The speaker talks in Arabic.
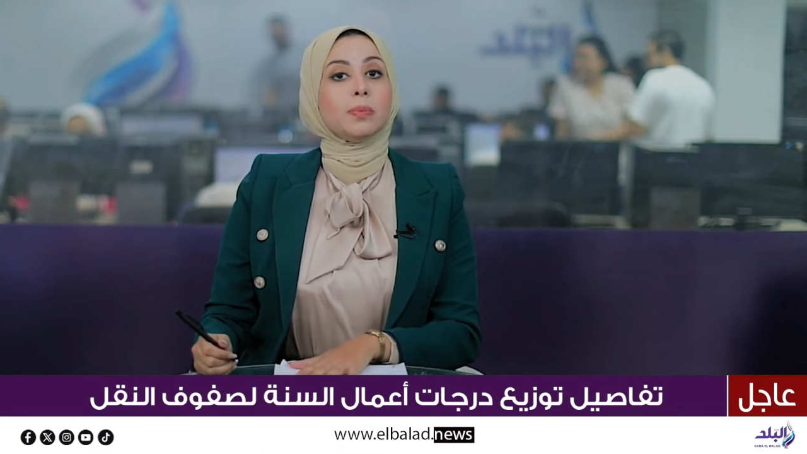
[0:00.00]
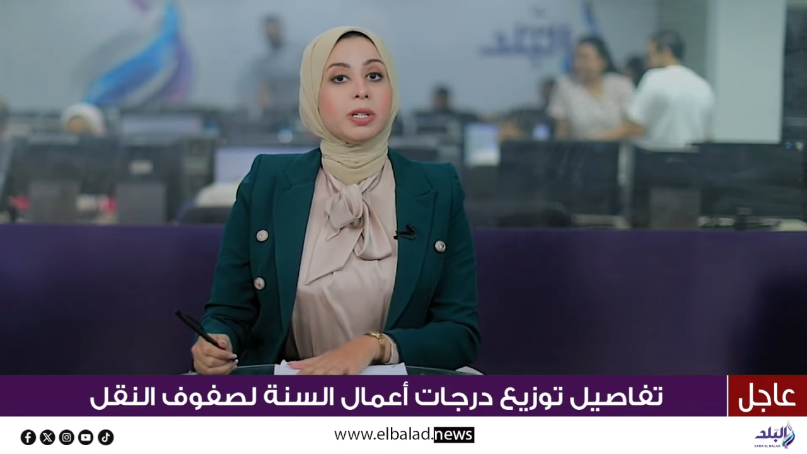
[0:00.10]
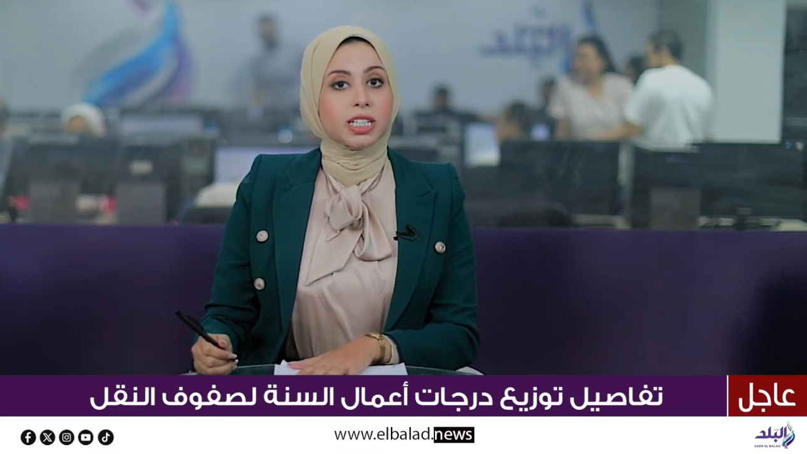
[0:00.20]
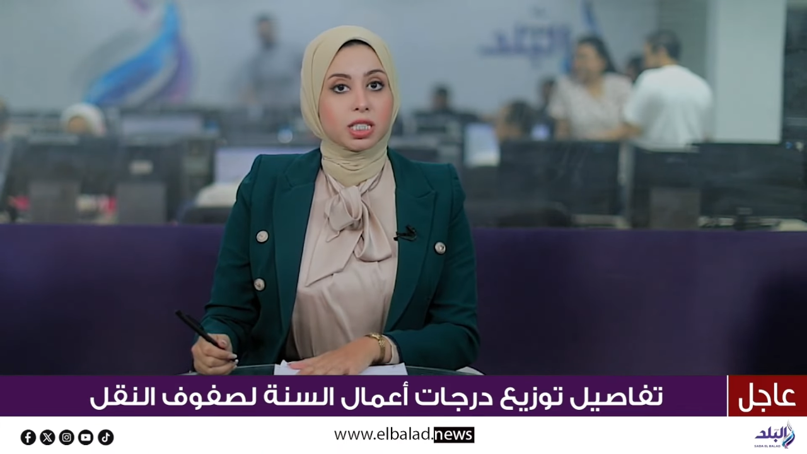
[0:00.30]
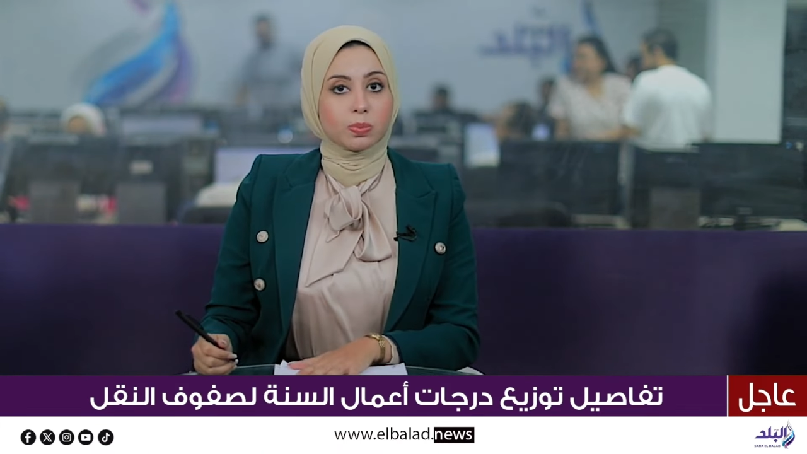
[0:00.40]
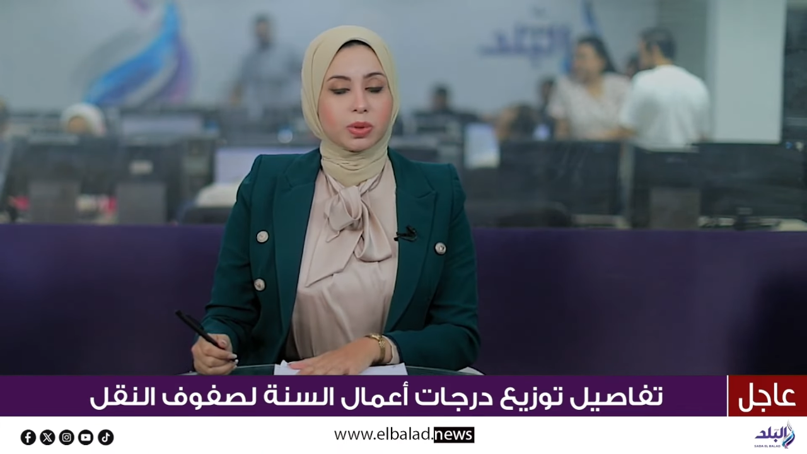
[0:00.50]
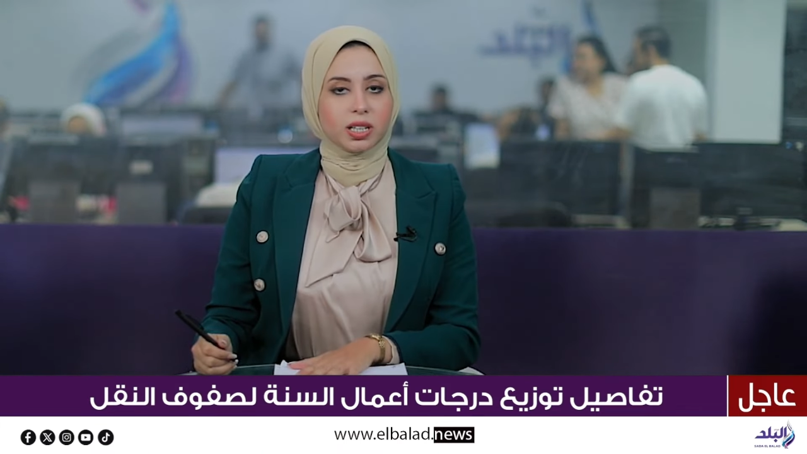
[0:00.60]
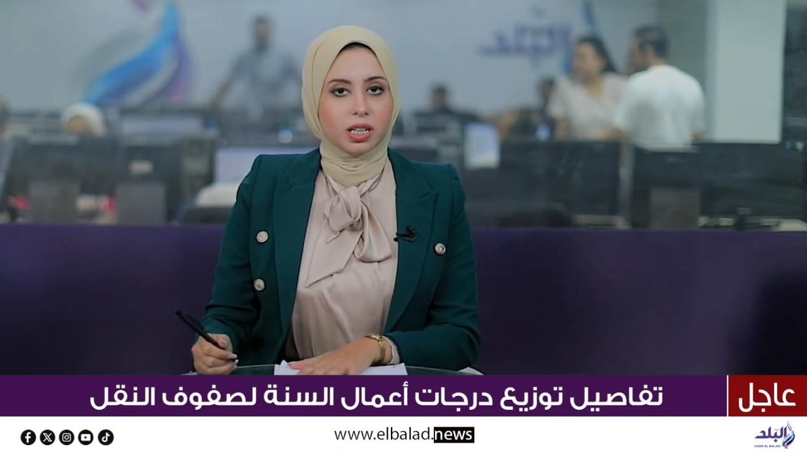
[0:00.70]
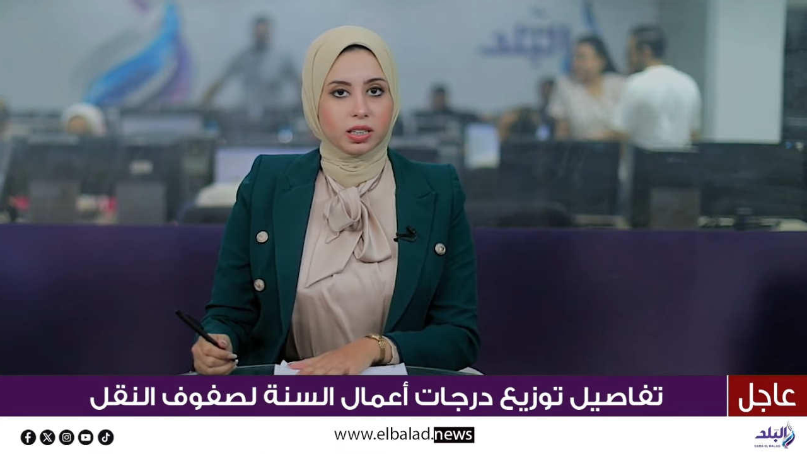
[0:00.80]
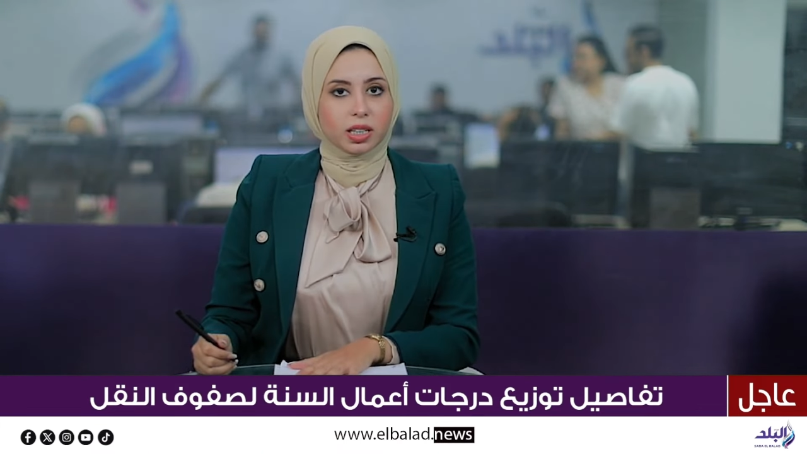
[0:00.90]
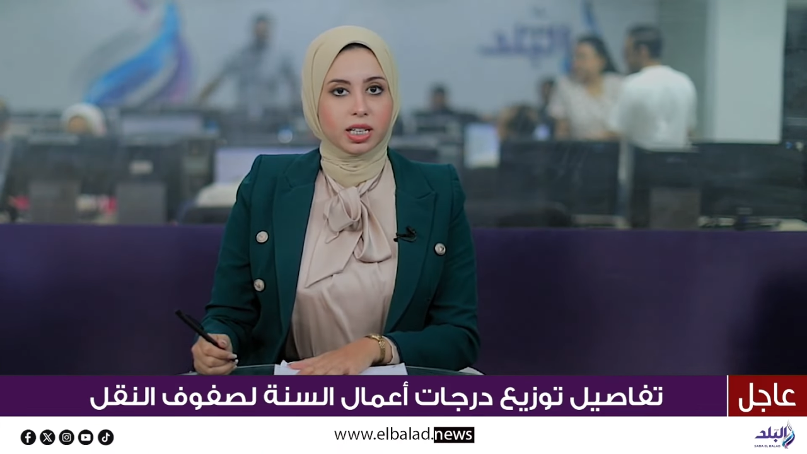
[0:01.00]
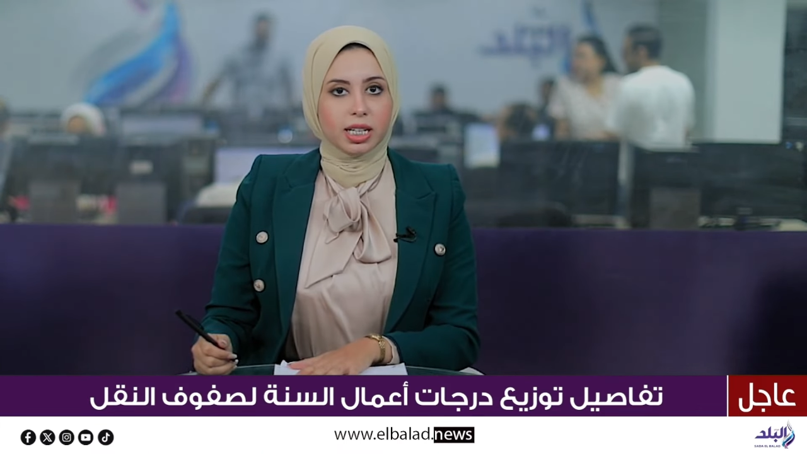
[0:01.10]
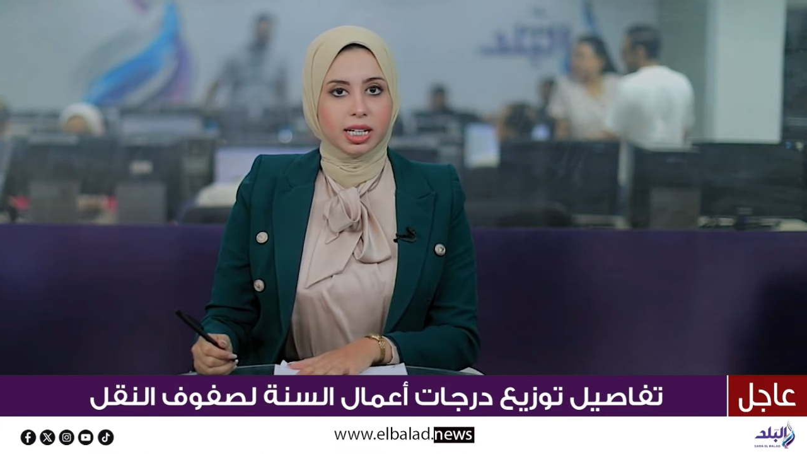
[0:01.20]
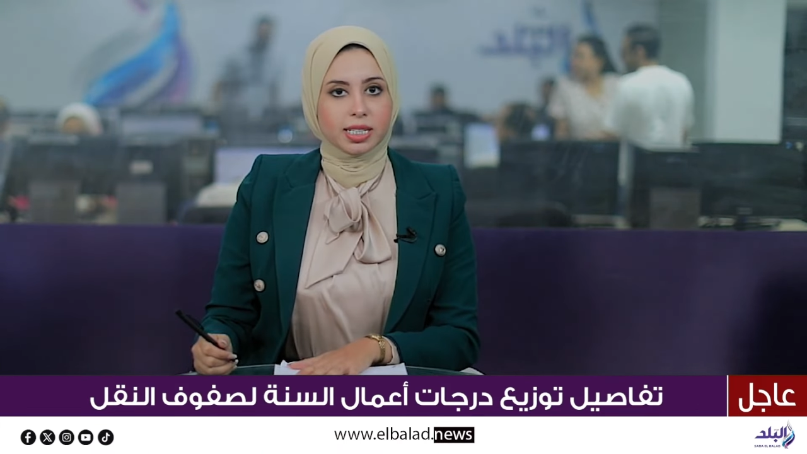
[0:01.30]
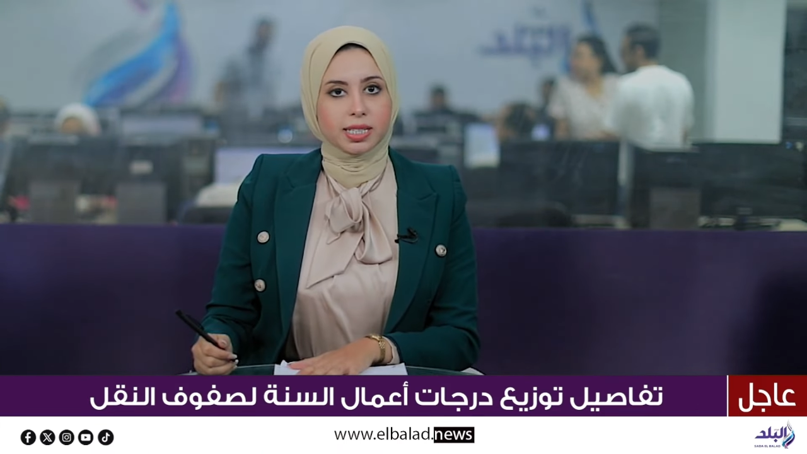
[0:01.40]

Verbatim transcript: بنسبة لا تقل عن